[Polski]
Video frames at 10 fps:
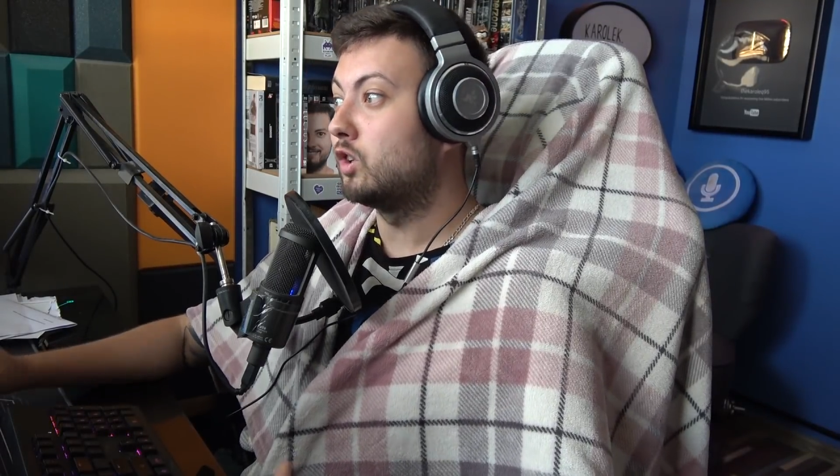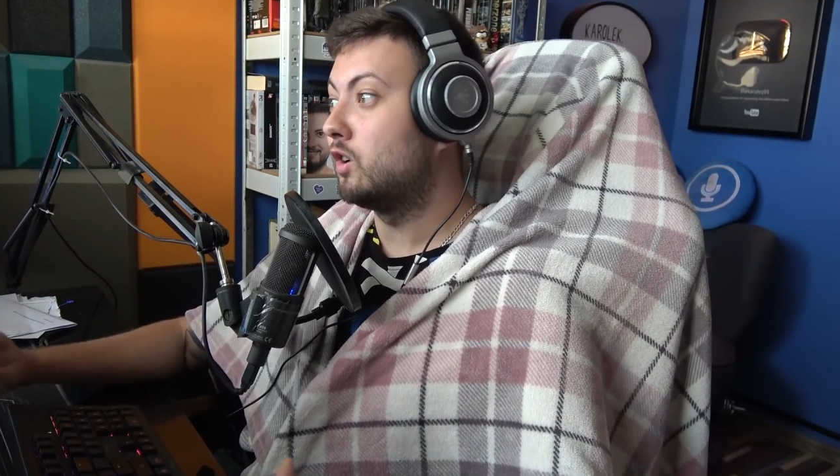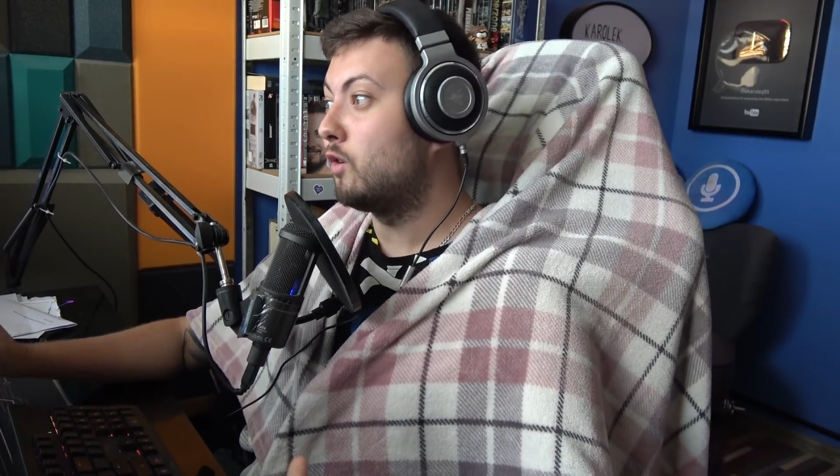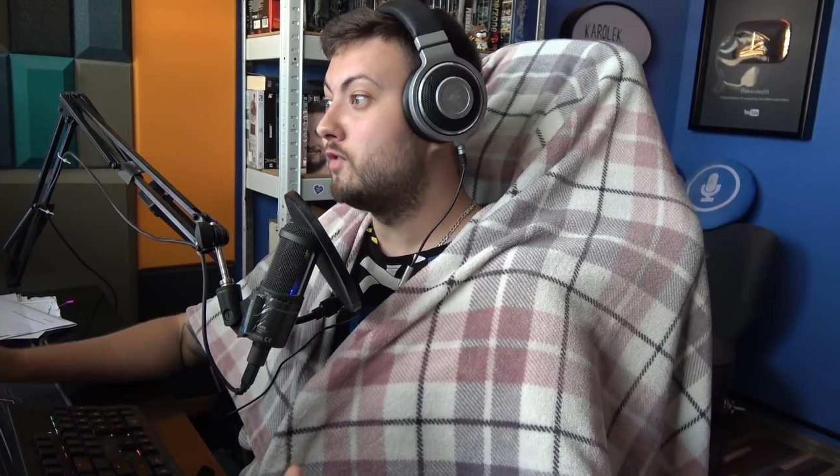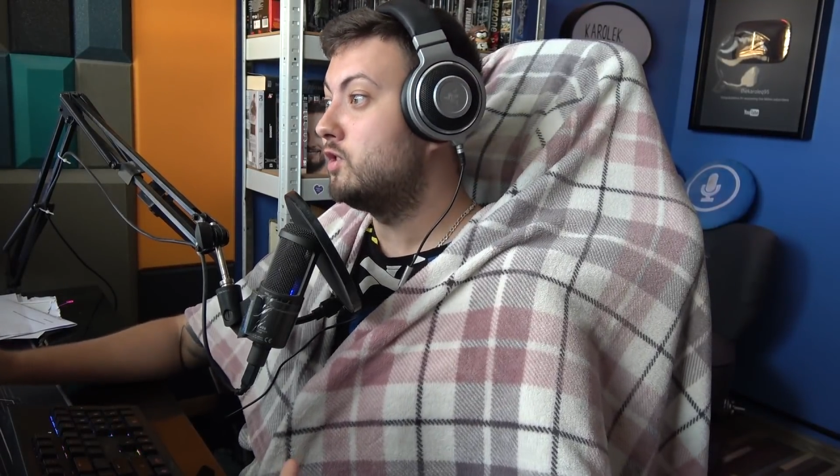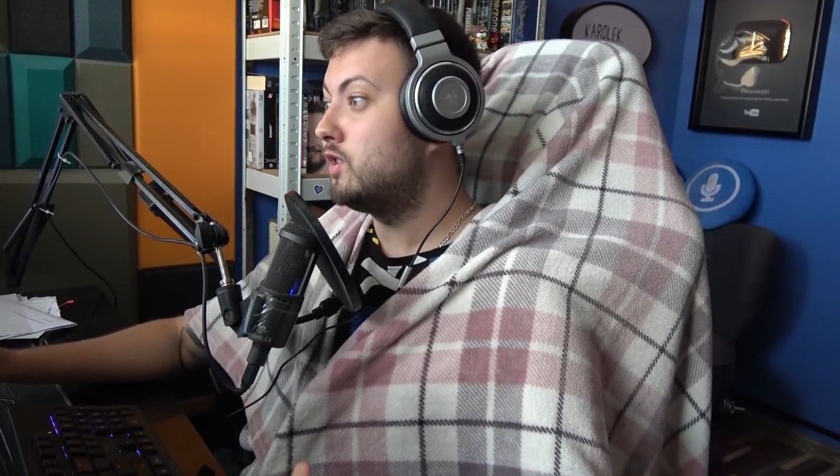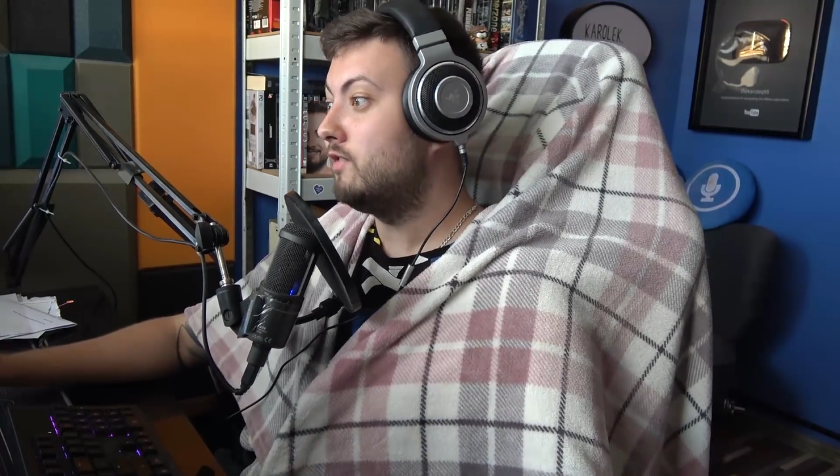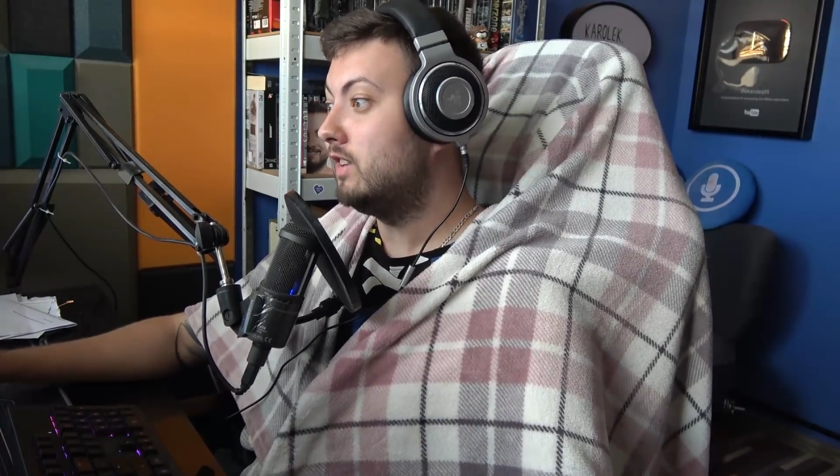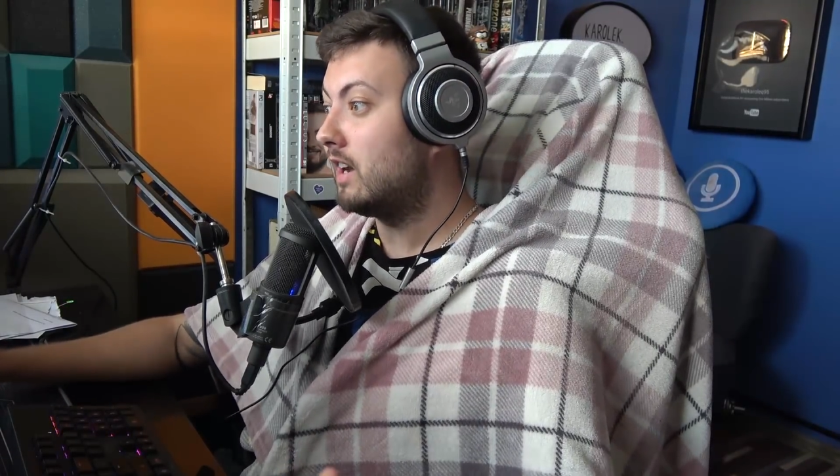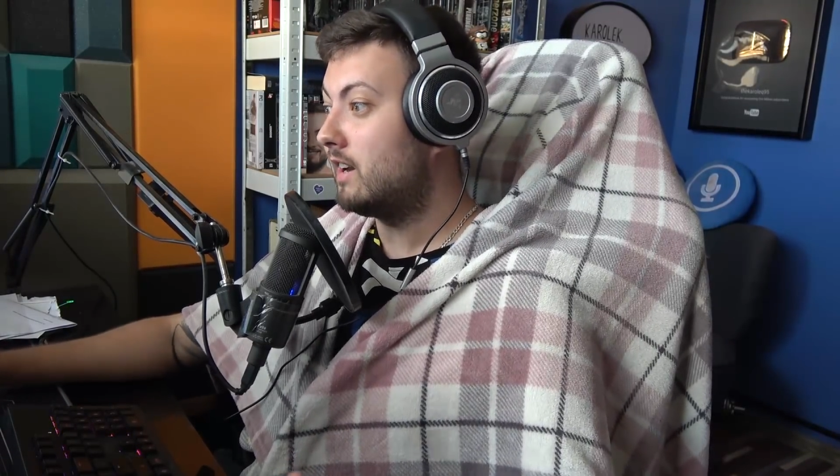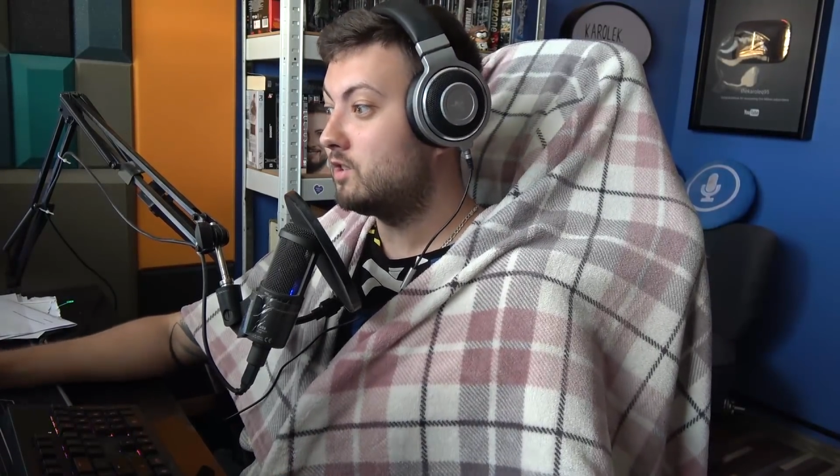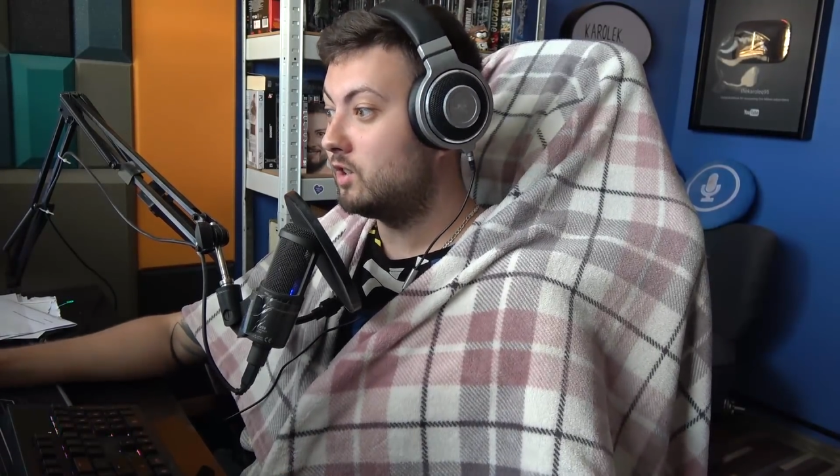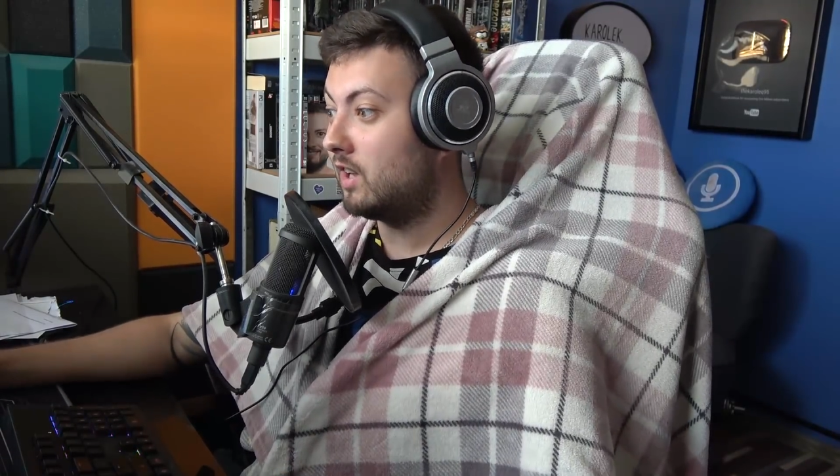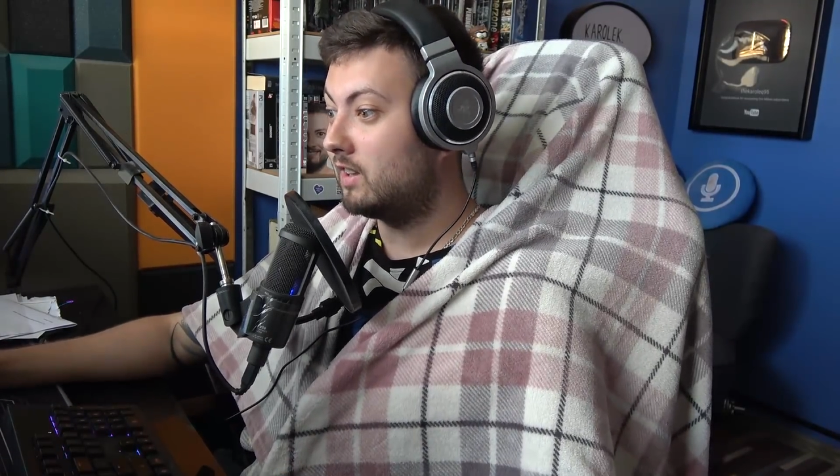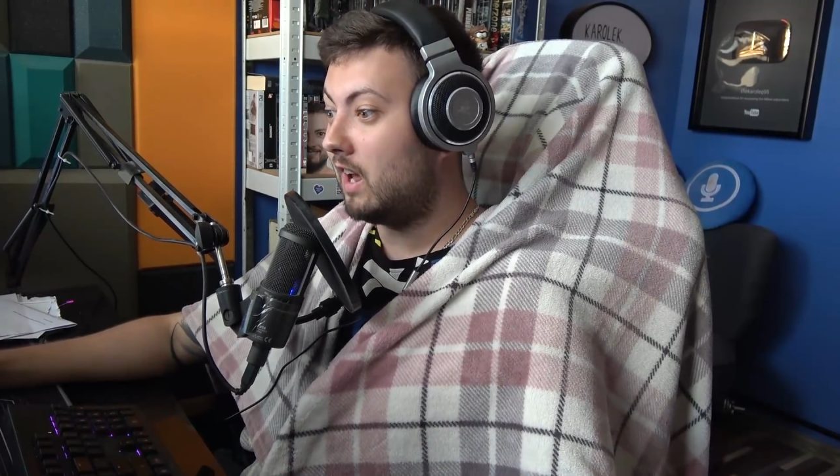co tylko widzicie w
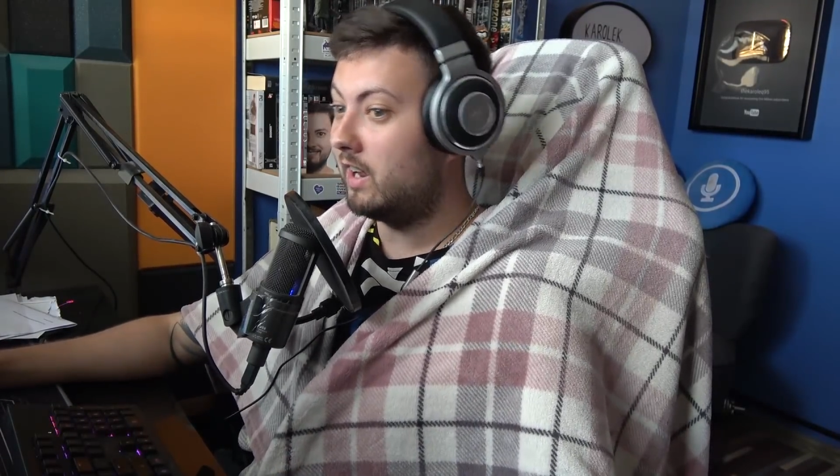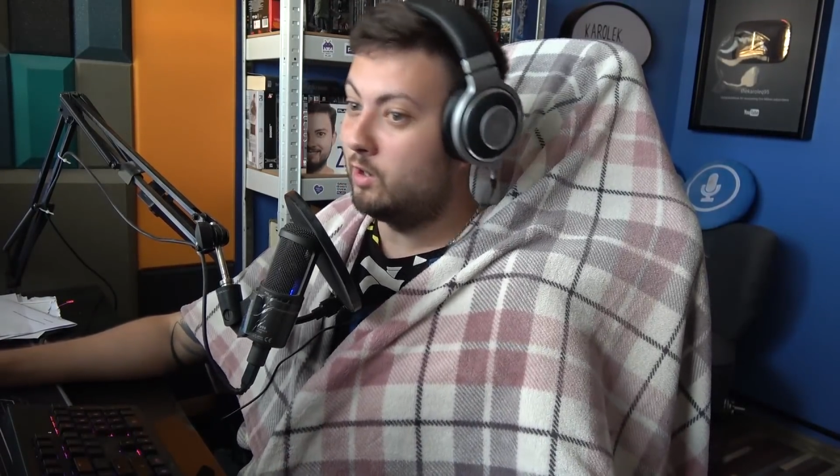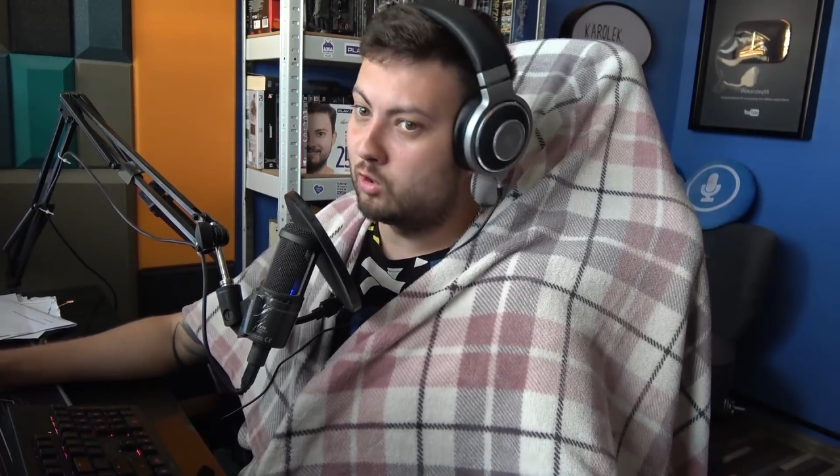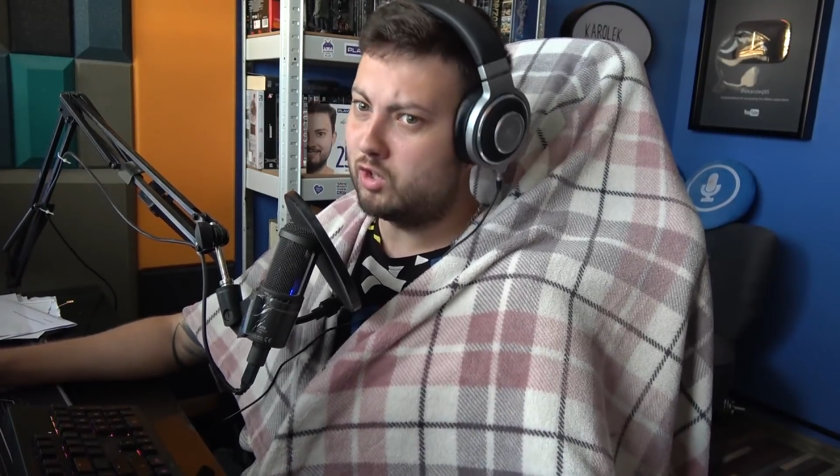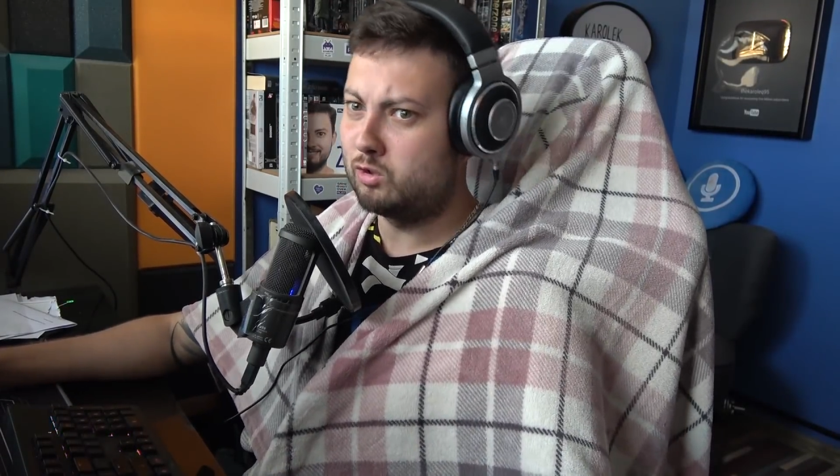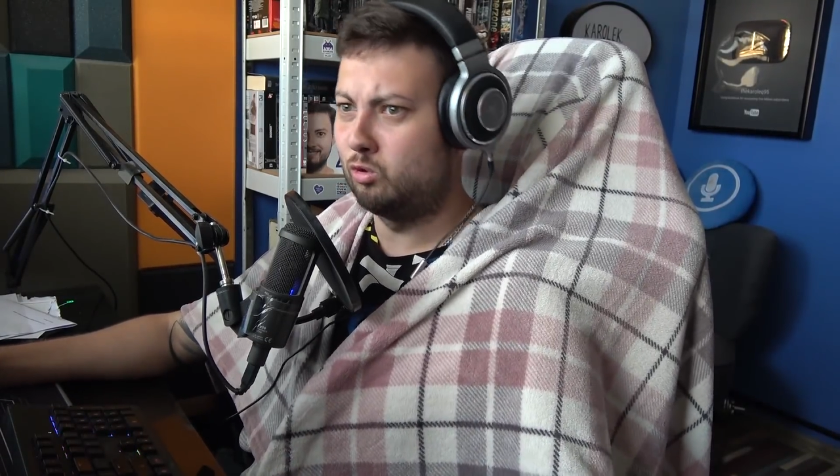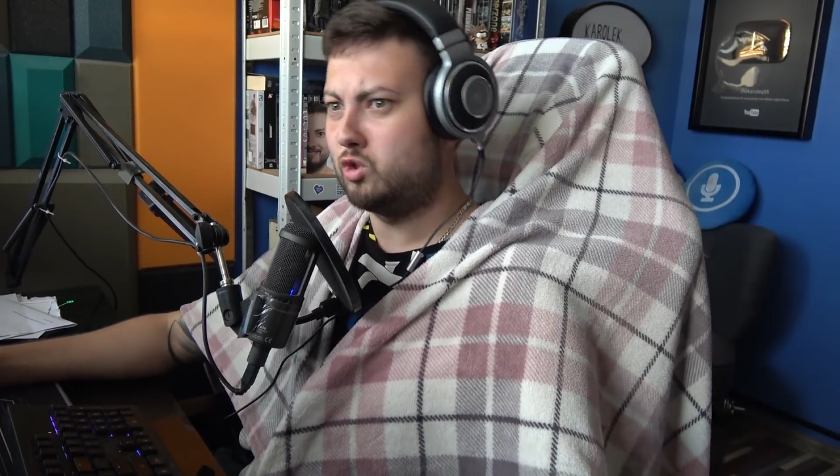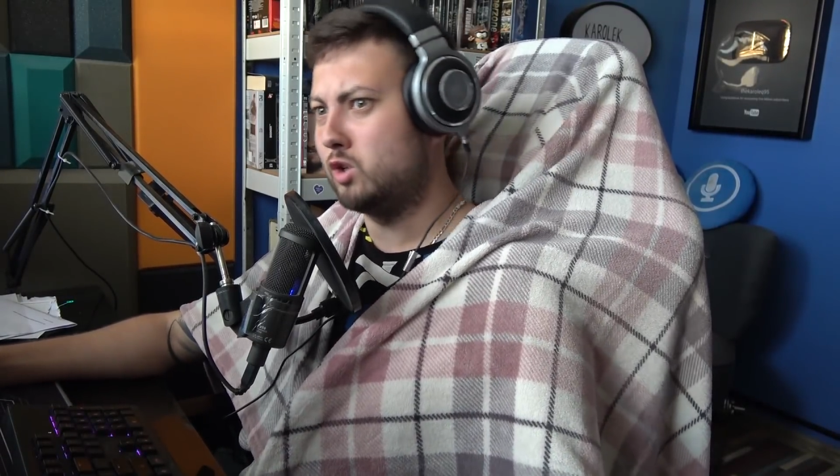internecie i tak dalej i od czasu